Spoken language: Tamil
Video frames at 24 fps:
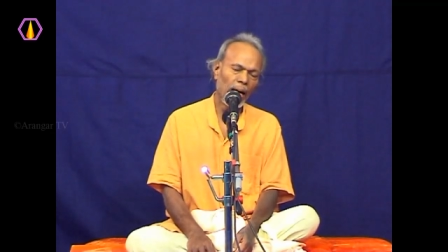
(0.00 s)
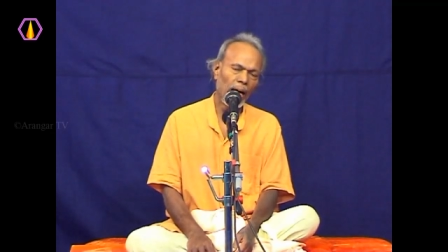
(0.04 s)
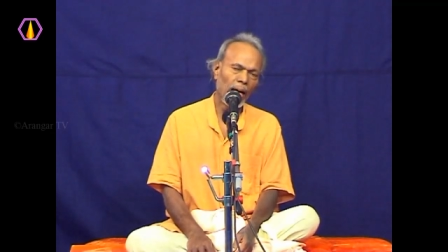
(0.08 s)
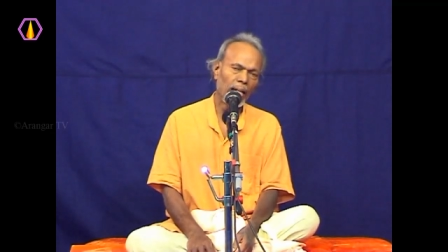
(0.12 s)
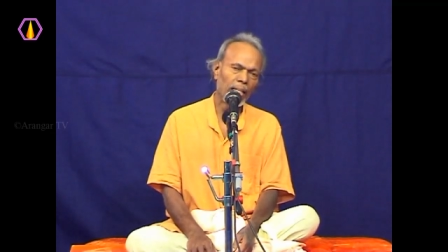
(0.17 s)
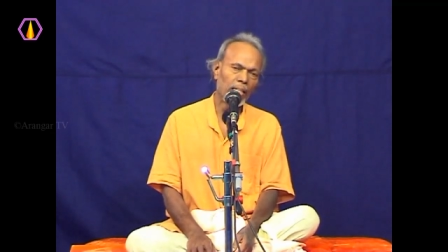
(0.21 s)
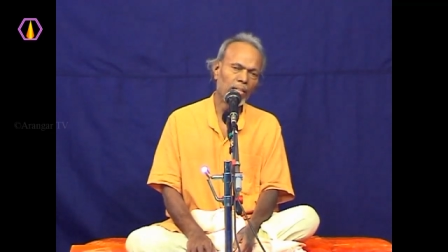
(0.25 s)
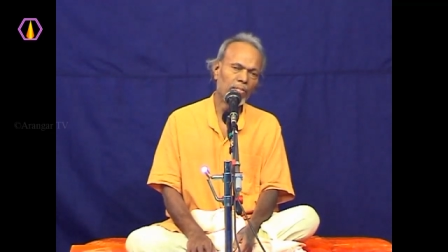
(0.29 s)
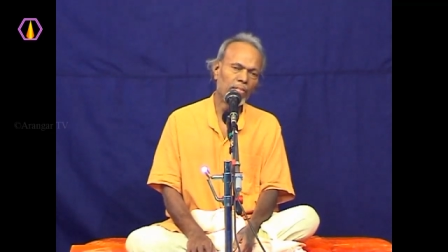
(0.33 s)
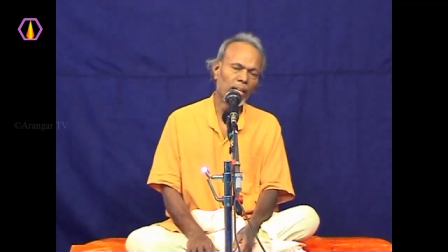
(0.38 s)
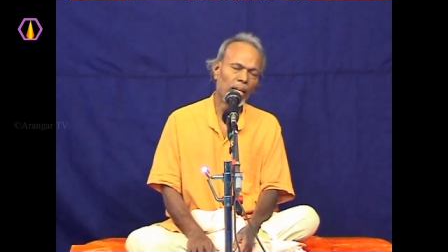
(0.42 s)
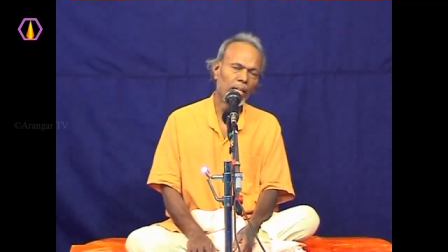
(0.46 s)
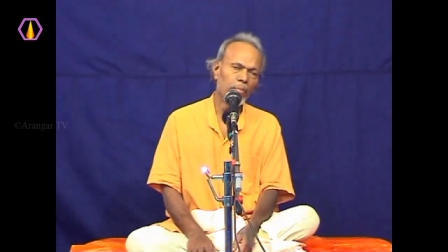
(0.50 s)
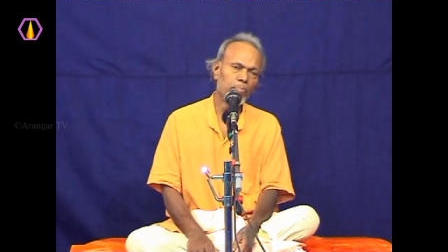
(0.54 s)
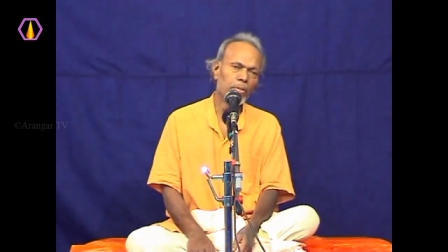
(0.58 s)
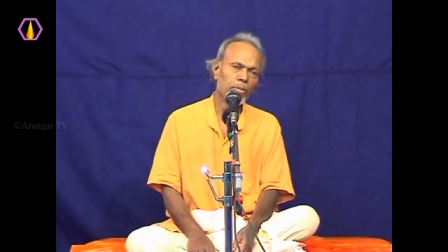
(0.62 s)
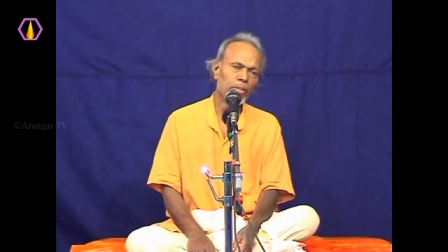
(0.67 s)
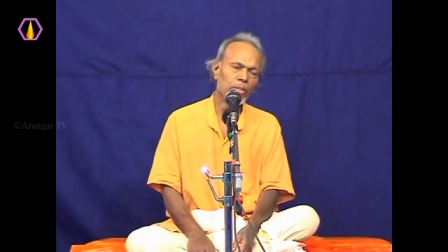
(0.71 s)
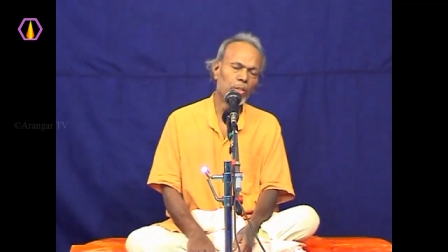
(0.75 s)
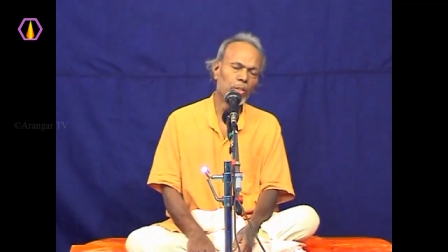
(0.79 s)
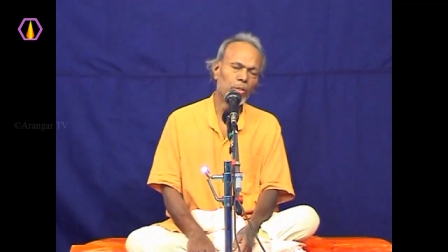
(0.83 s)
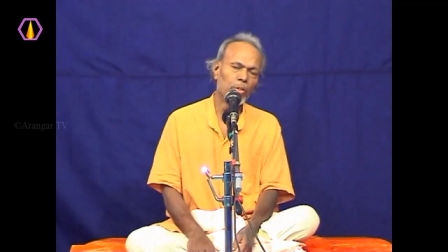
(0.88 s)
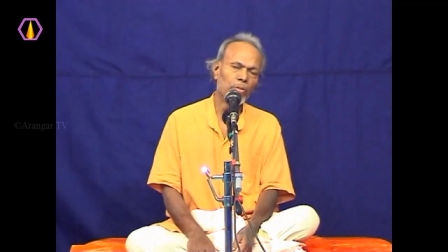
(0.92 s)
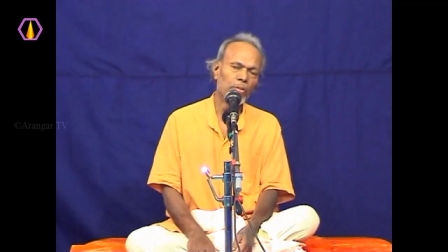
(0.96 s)
அந்த வாய்ப்பை
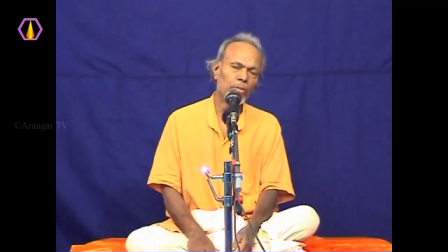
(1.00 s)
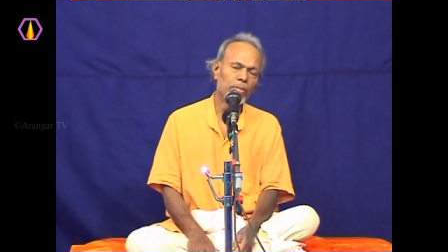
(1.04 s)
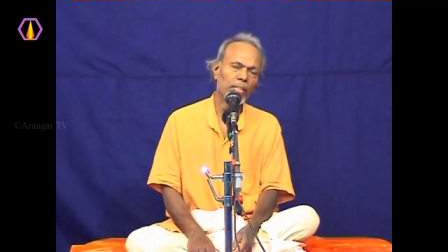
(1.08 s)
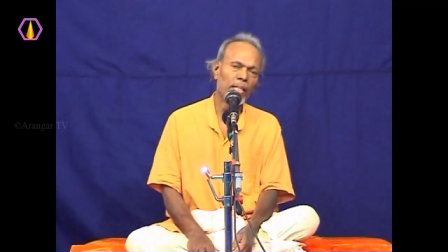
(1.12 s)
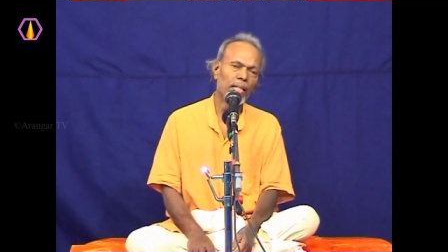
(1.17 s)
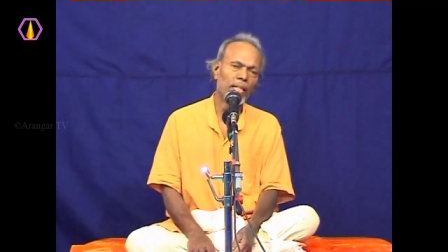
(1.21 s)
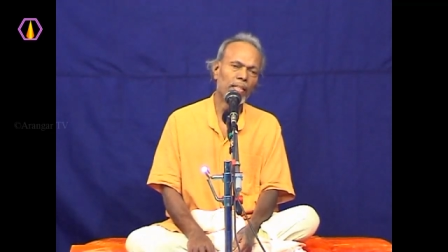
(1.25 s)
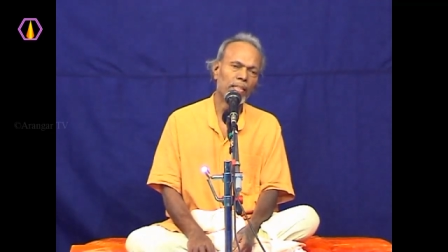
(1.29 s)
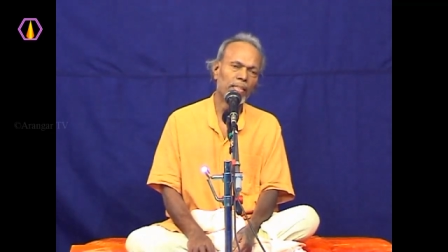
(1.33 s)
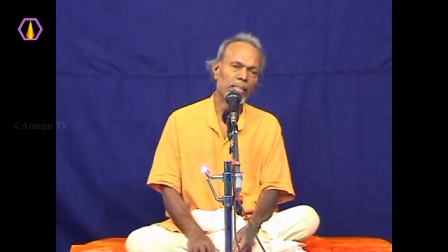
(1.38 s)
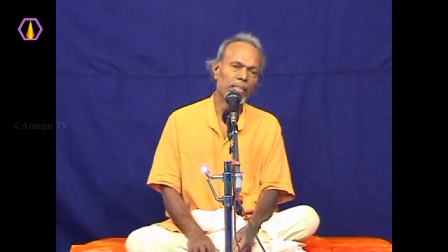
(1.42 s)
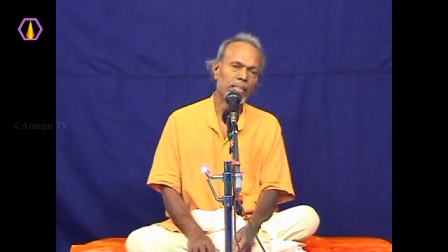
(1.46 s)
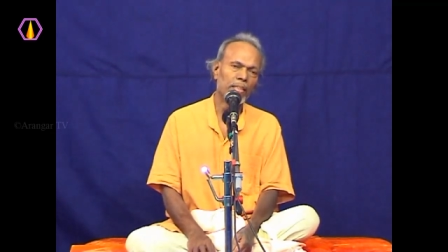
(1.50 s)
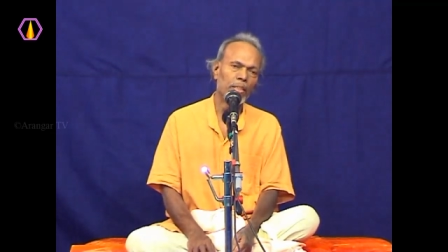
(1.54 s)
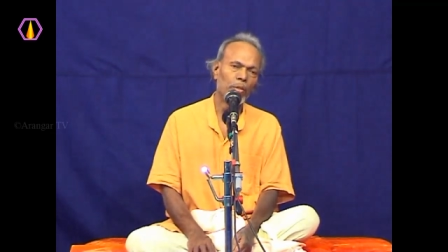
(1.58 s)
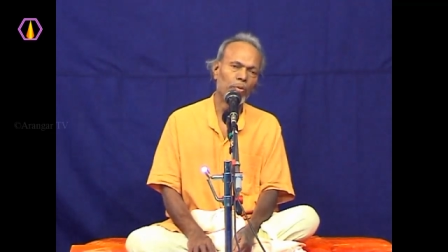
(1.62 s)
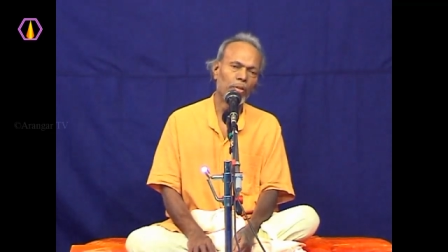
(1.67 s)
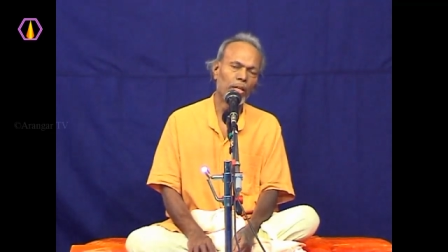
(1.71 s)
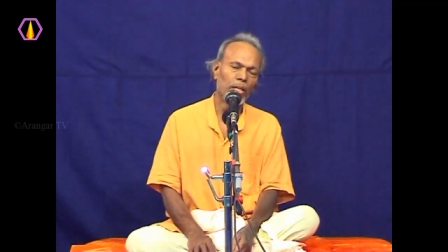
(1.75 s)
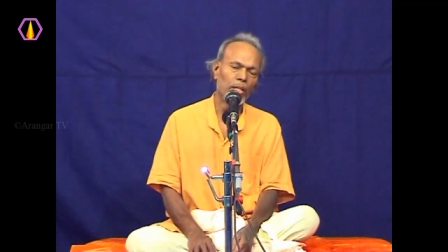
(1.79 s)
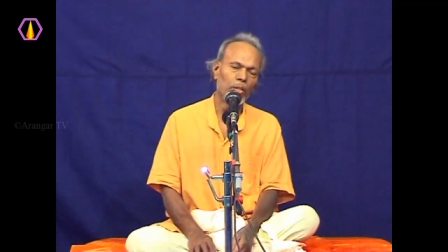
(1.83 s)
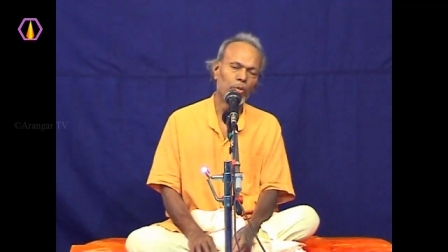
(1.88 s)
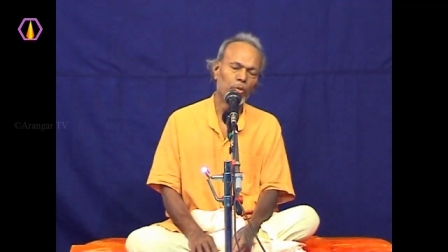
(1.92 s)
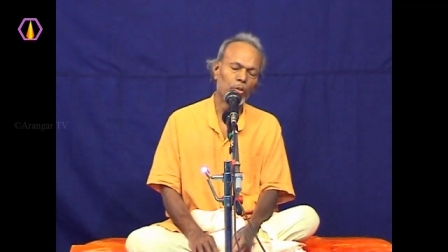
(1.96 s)
தருவது தான்
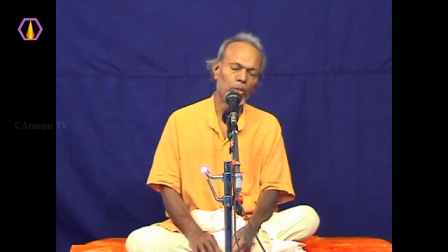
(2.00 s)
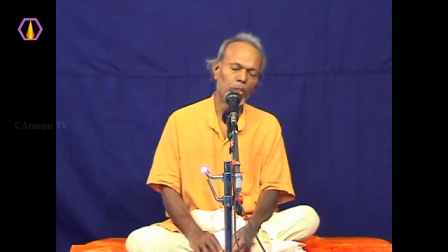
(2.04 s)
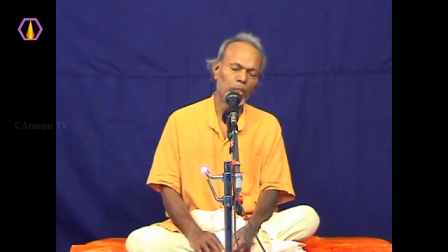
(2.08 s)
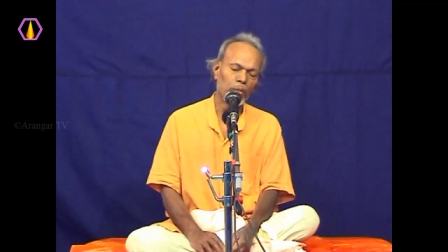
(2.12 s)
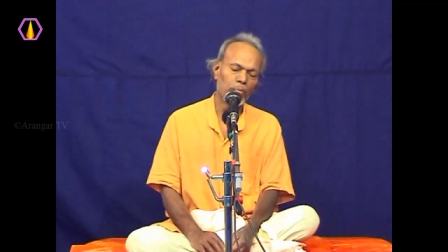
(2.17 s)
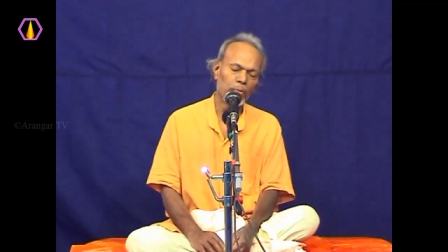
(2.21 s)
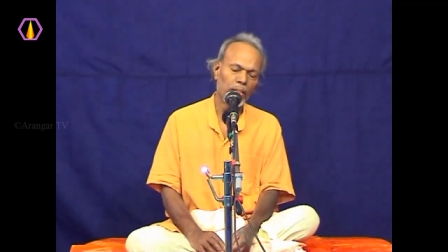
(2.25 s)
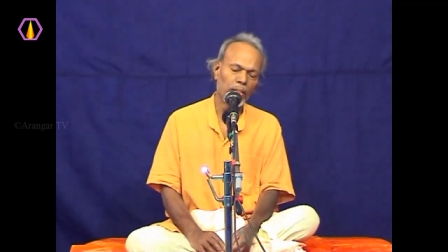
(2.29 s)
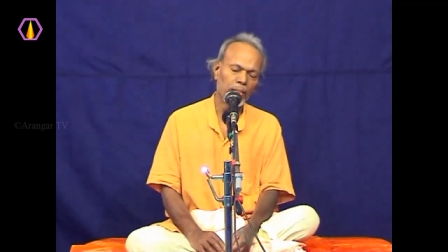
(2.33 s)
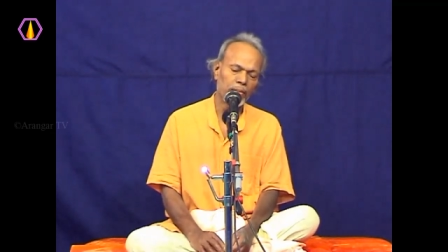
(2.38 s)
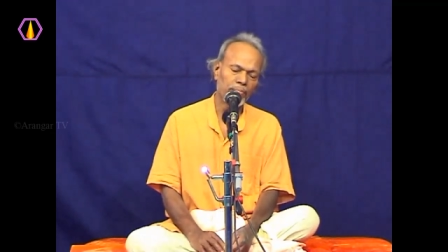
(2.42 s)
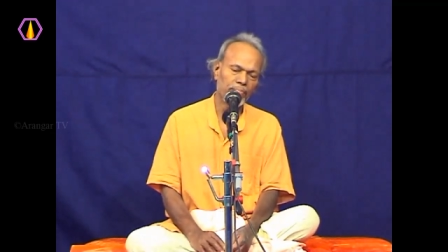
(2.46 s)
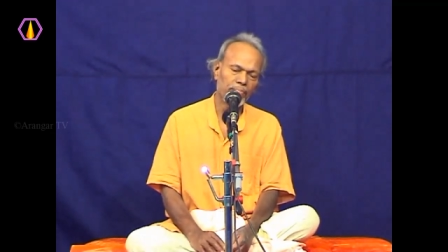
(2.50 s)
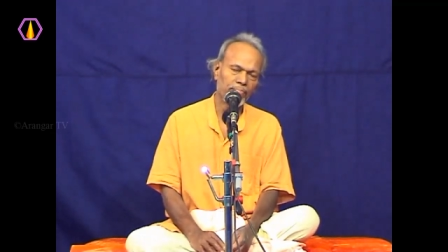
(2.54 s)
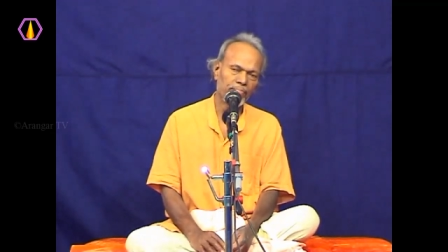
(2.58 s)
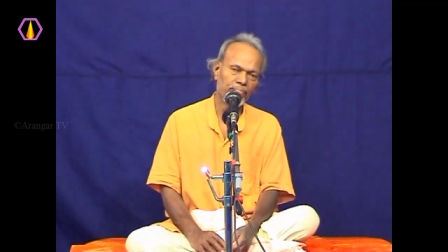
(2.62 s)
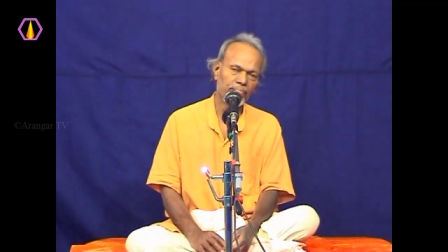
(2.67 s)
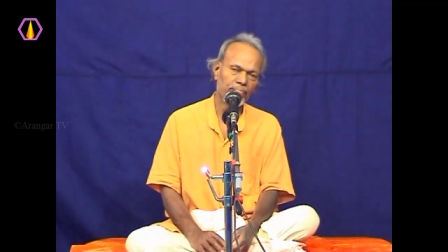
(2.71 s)
ஜீவகாணி ஒழுக்கமாகும்